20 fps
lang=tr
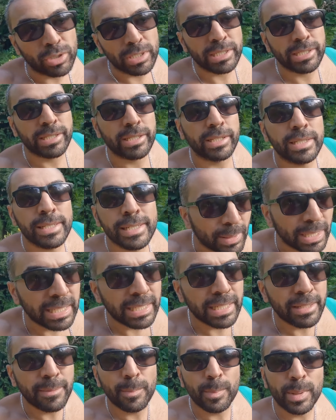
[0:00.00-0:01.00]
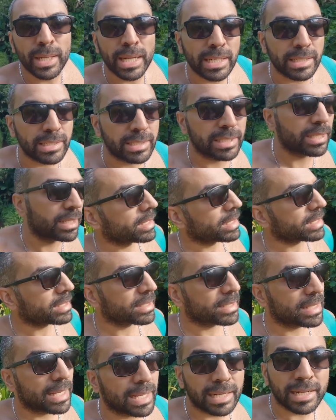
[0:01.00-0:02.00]
Burası Bali'nin biraz
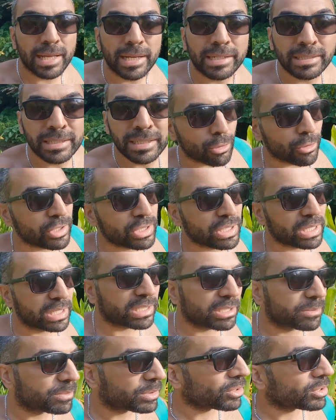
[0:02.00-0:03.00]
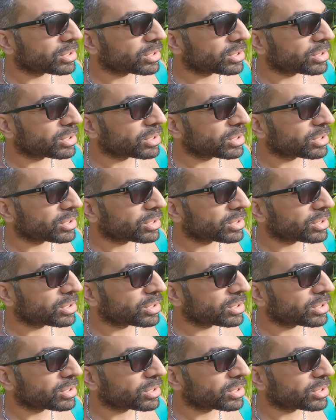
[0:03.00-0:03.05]
nasıl derler lüks kısmı